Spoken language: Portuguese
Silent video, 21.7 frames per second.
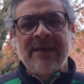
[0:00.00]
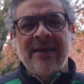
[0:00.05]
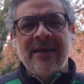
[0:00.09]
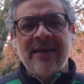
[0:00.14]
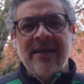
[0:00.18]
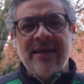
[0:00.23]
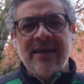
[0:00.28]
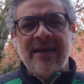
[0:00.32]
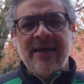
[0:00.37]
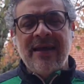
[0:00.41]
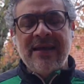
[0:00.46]

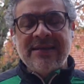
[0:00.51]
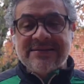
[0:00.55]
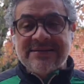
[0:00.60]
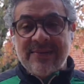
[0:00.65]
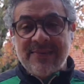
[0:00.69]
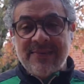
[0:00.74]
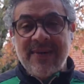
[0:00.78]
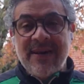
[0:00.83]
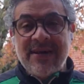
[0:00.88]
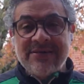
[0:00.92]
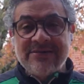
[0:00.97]
É,
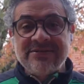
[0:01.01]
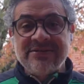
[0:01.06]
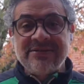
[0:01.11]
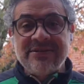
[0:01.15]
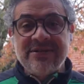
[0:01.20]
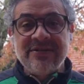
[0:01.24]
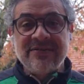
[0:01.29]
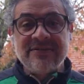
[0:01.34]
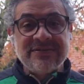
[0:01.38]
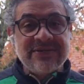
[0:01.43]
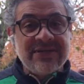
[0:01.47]
essa paz de
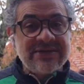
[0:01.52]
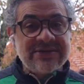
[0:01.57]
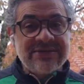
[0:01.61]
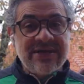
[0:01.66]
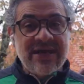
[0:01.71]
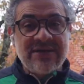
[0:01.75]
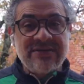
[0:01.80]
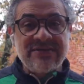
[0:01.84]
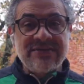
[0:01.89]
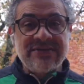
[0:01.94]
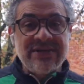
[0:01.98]
Deus que
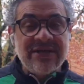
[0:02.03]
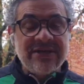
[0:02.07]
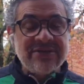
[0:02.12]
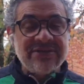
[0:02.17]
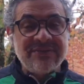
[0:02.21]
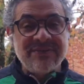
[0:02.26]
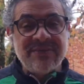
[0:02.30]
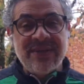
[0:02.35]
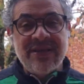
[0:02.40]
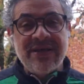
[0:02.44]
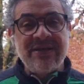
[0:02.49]
excede
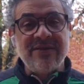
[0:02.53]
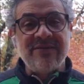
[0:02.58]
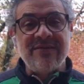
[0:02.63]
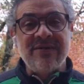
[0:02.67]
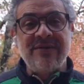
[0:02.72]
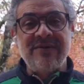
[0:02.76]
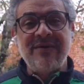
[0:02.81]
entendimento,